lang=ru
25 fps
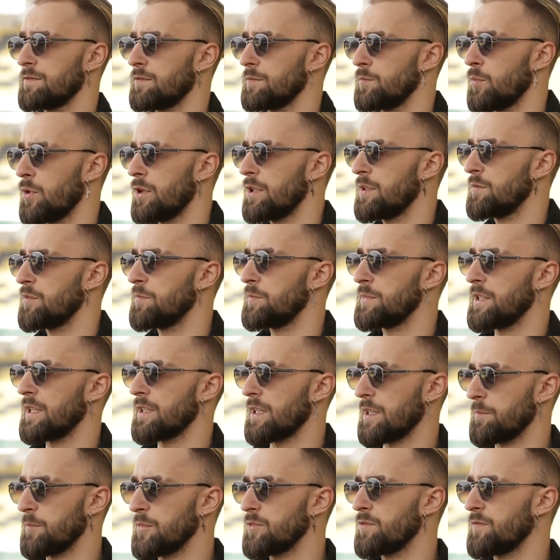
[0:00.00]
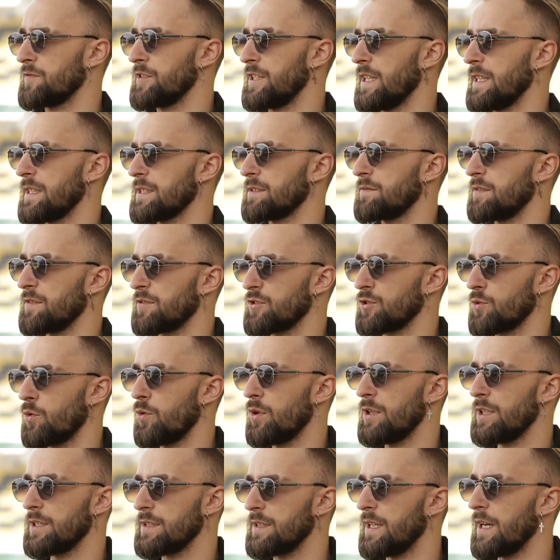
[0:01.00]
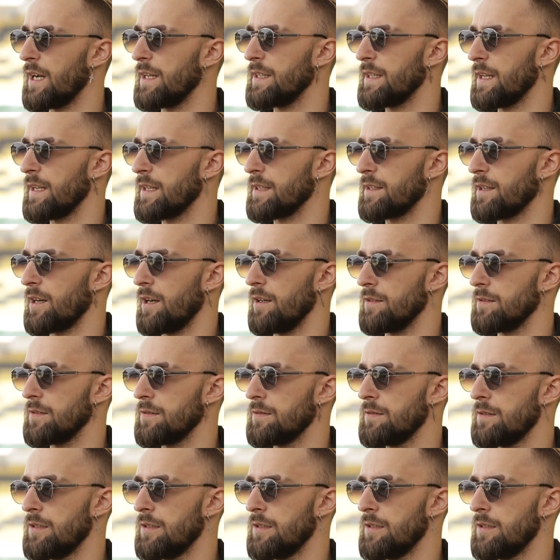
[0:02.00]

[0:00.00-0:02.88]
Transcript: с футболом у меня как бы, ну, в детстве, в школе, да, я играл.